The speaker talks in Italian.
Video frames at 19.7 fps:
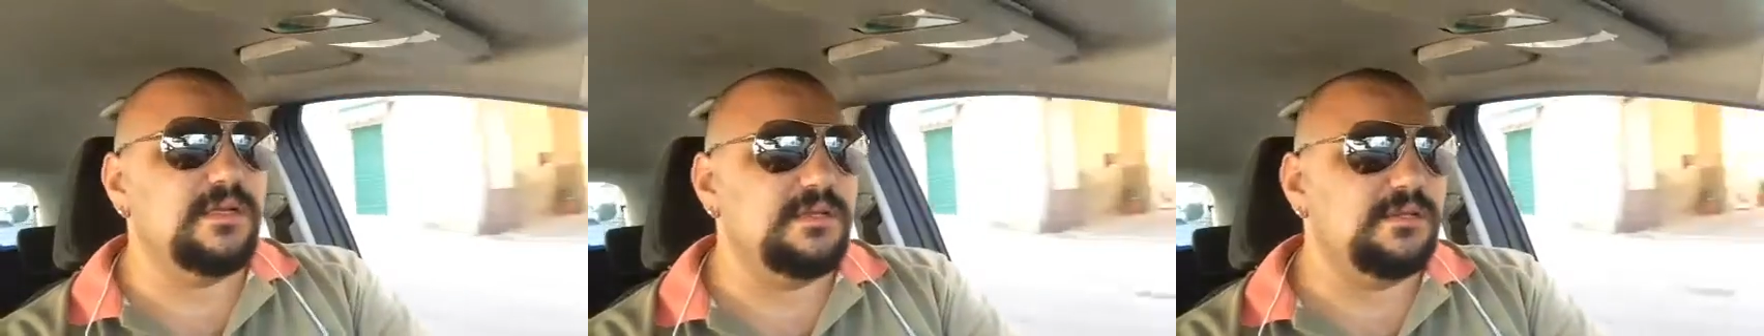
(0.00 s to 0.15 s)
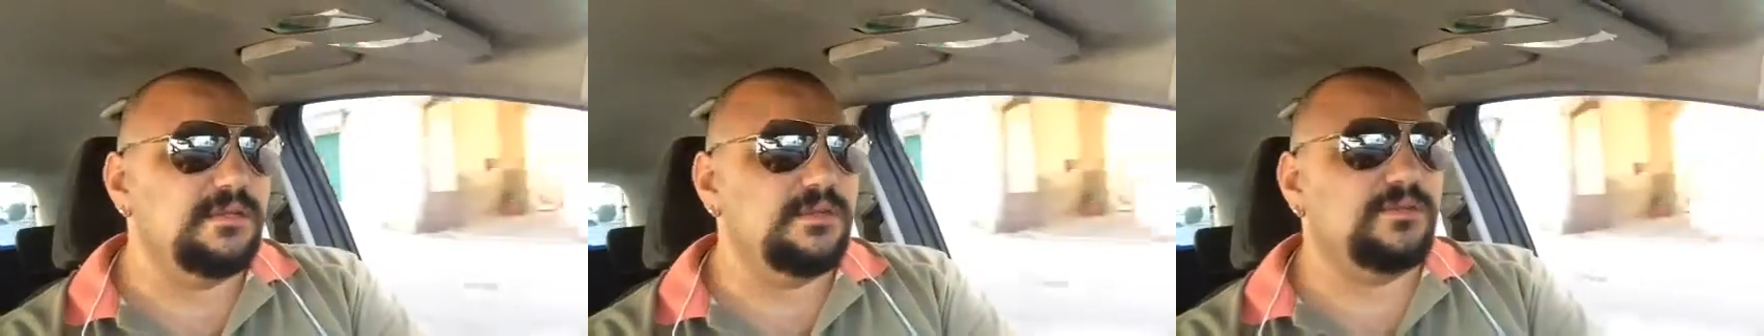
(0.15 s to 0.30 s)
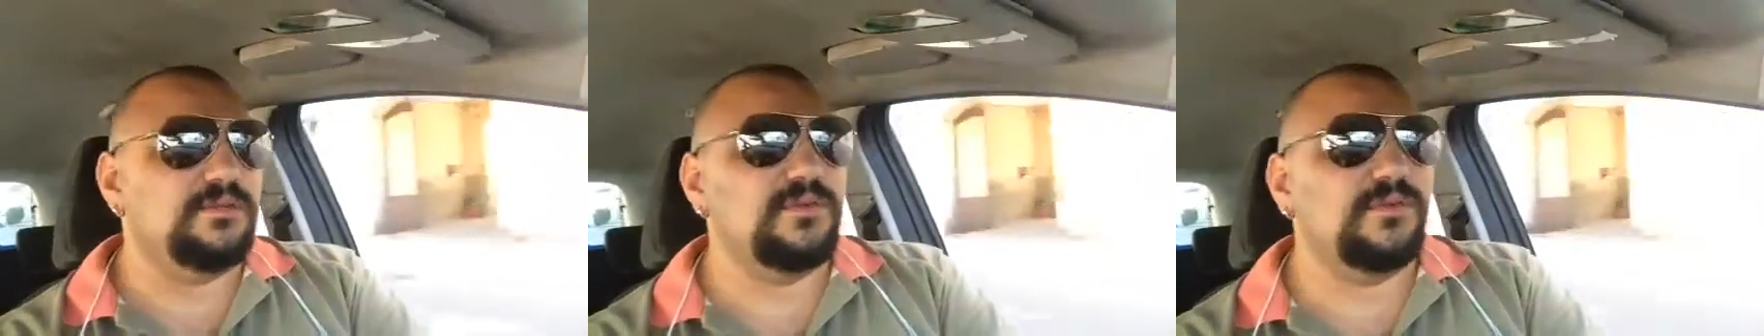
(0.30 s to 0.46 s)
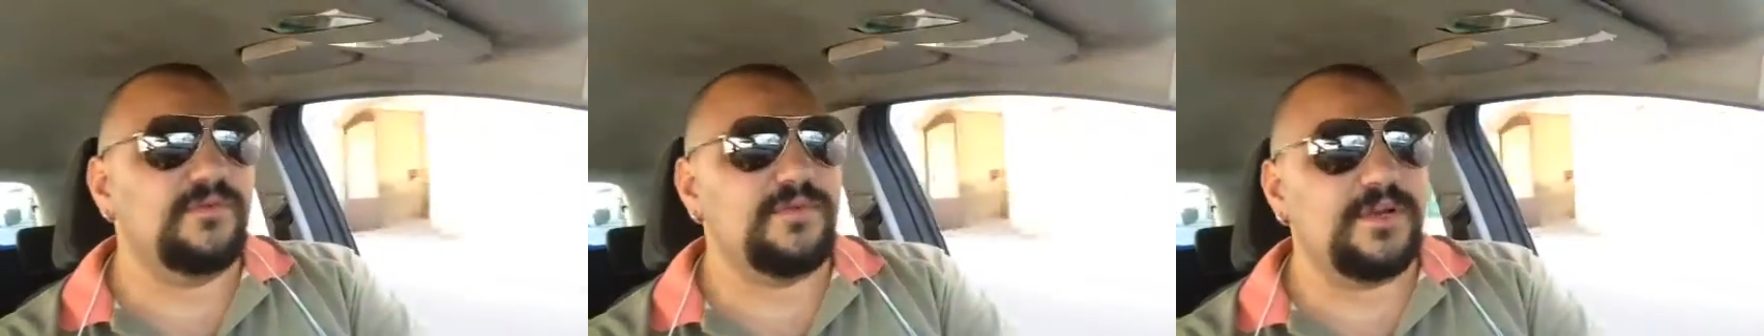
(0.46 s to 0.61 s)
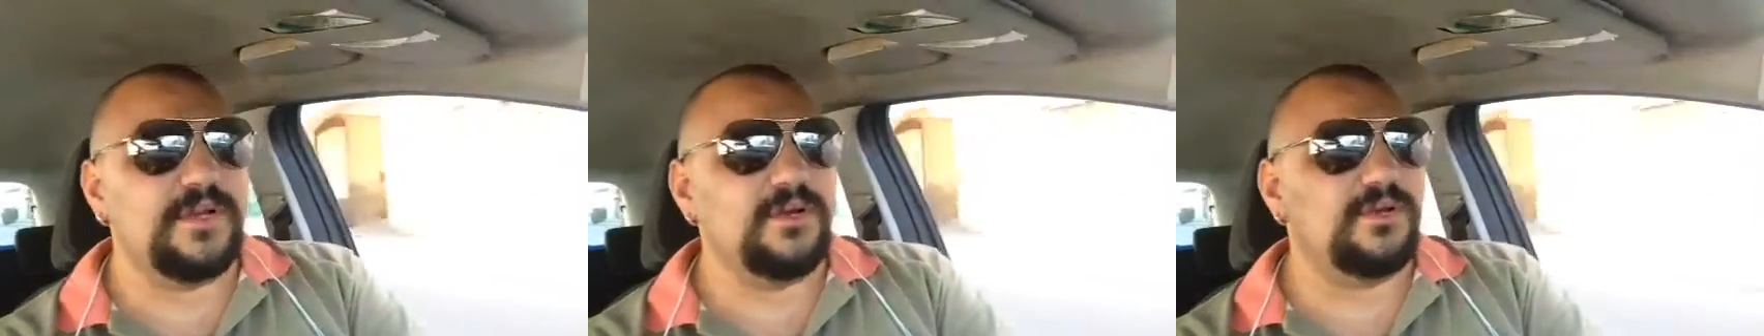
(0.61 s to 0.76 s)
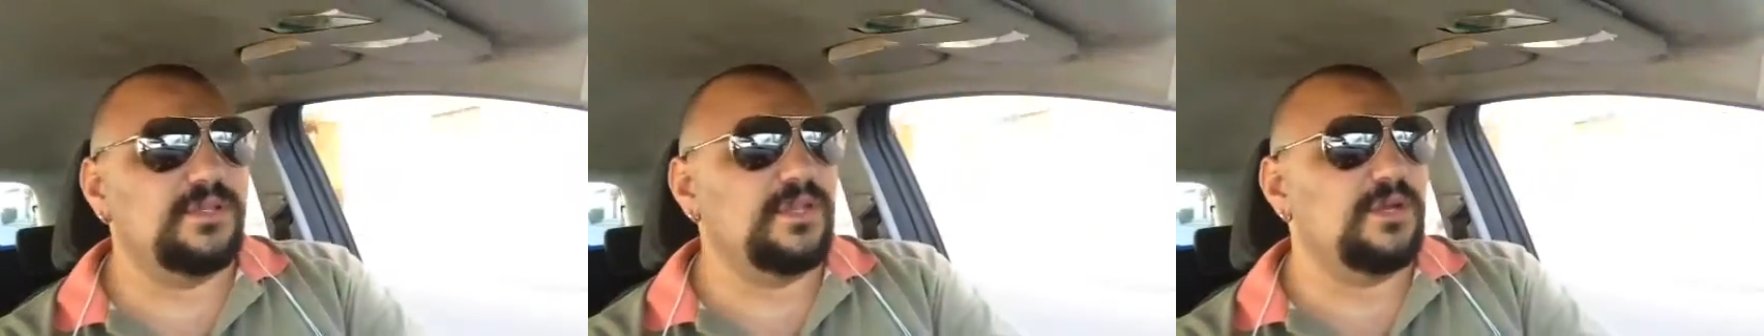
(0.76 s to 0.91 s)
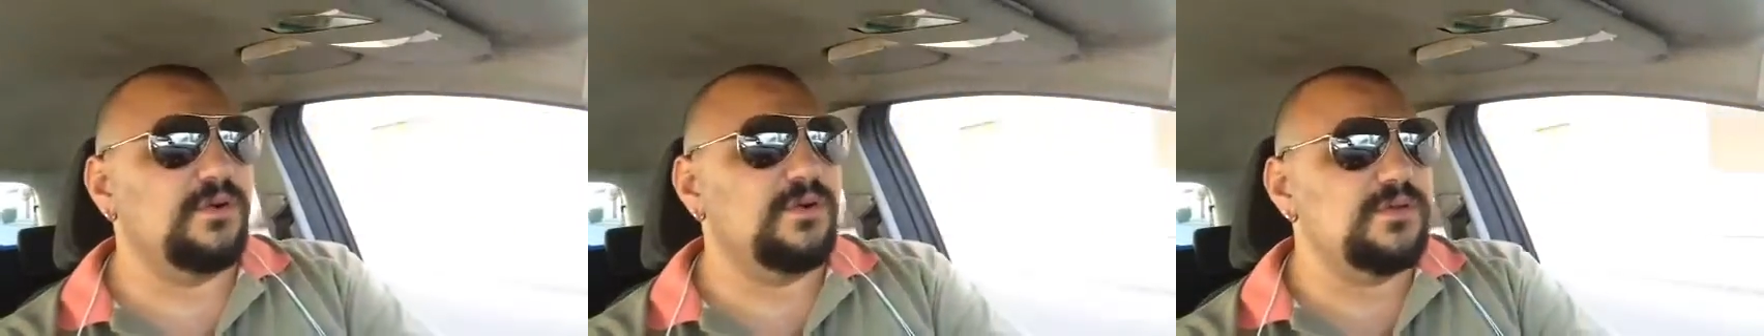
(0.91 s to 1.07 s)
il dottor
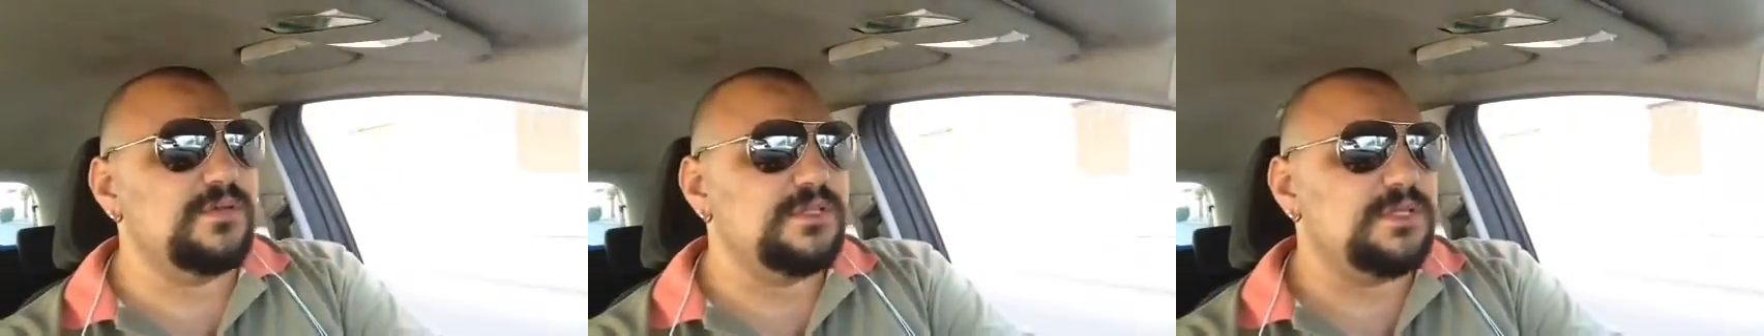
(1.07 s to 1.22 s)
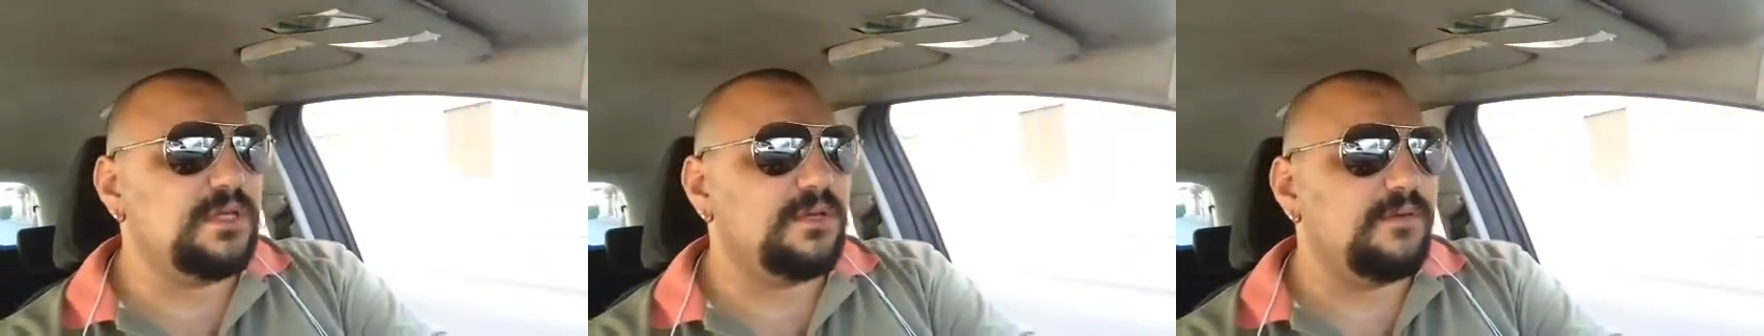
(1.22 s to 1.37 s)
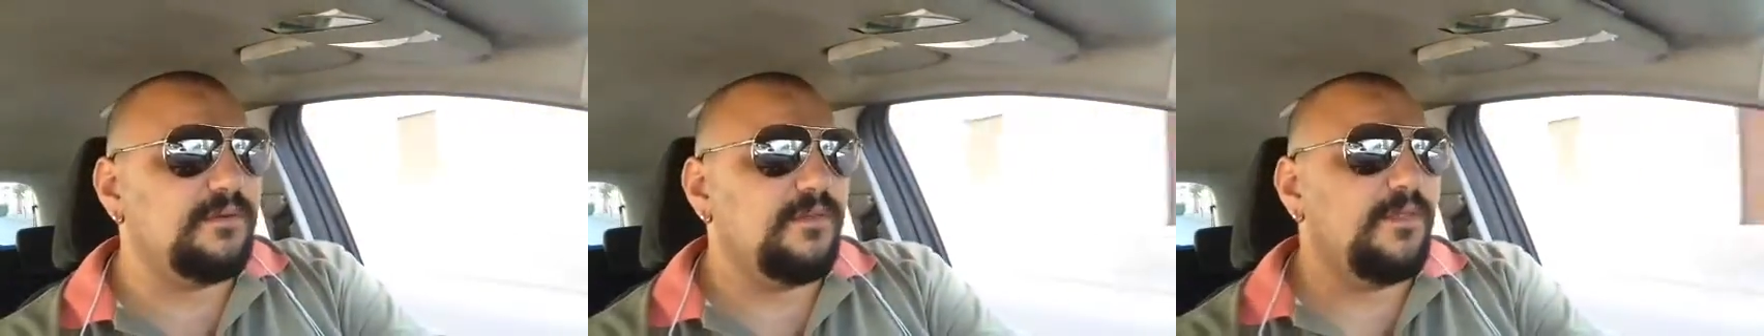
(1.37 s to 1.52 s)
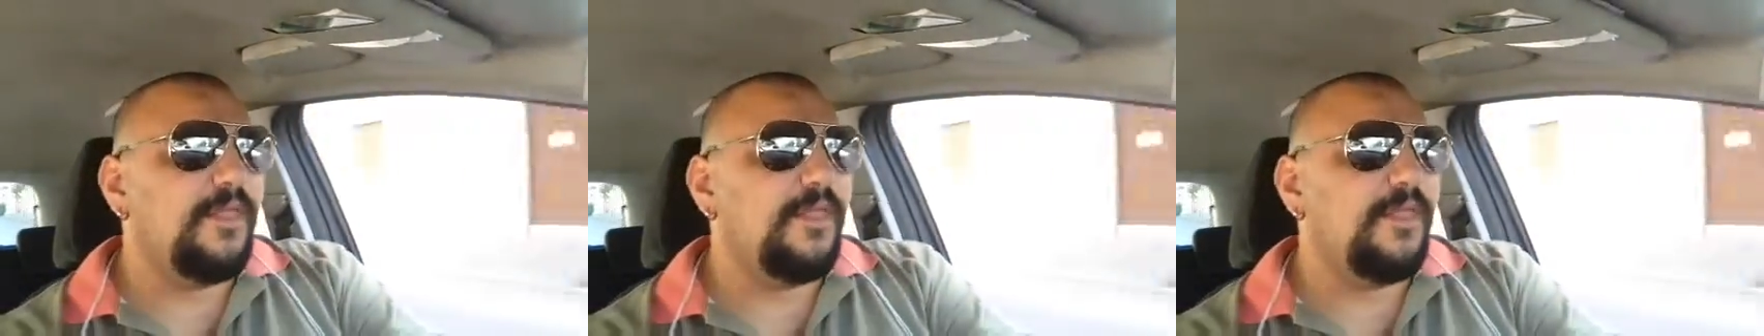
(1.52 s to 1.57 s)
Franco De Rosa.